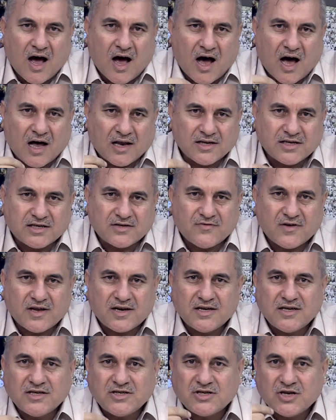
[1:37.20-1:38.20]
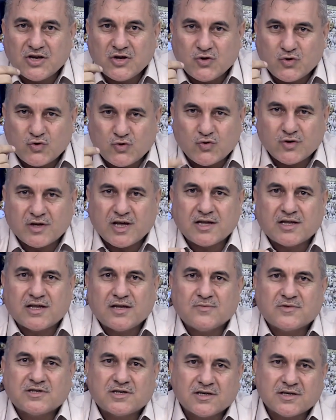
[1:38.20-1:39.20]
alışveriş,
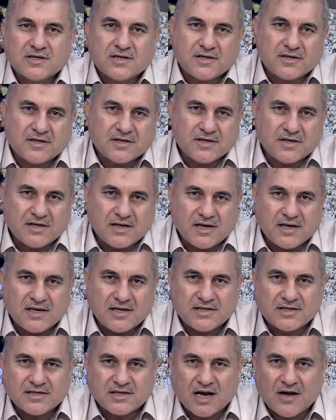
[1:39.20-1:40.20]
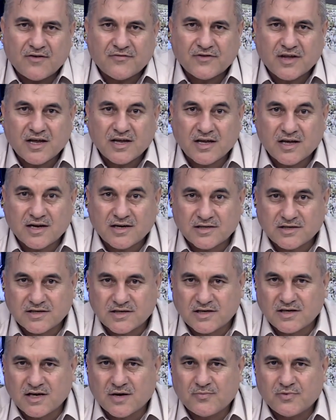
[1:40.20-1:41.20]
tüketim çılgınlığı, israfta
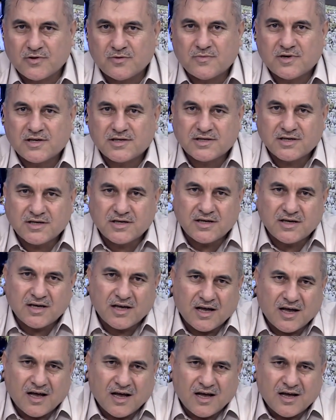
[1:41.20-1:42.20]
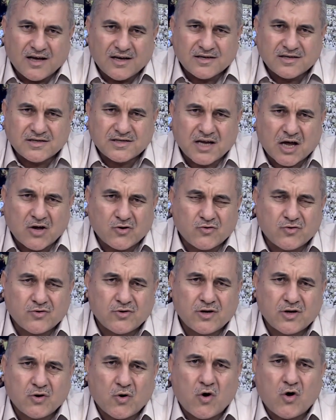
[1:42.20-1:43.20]
yarışın yapılması,
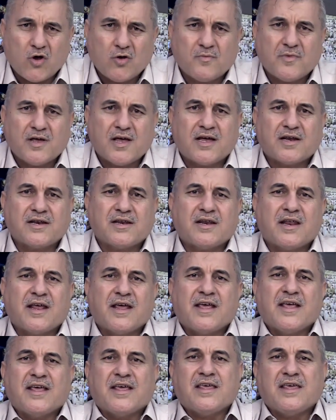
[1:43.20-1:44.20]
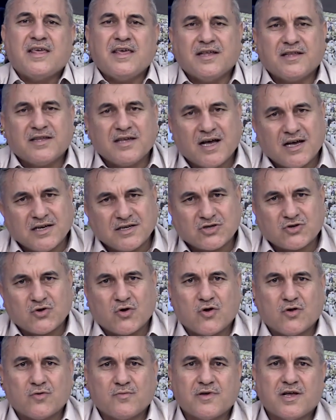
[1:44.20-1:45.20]
zaruri olmayan, ihtiyaç da
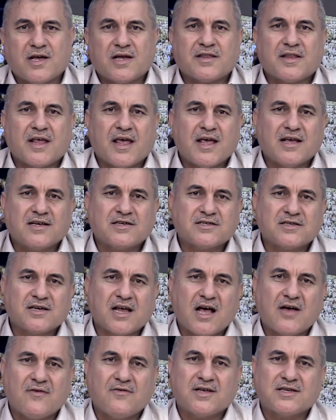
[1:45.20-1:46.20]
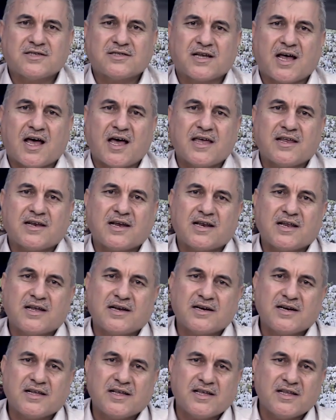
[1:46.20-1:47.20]
olmayan eşya
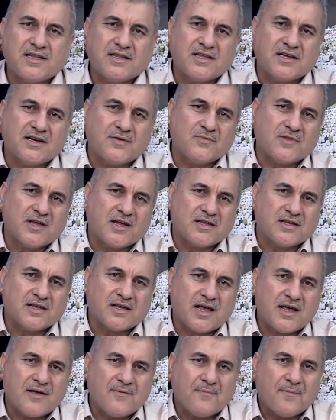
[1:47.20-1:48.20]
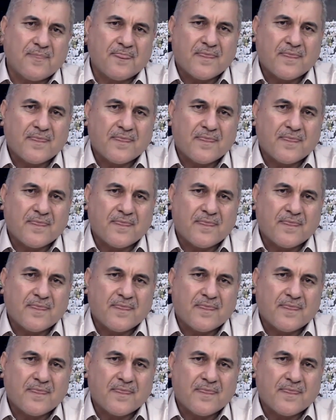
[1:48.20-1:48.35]
vesairelerin indirimde diye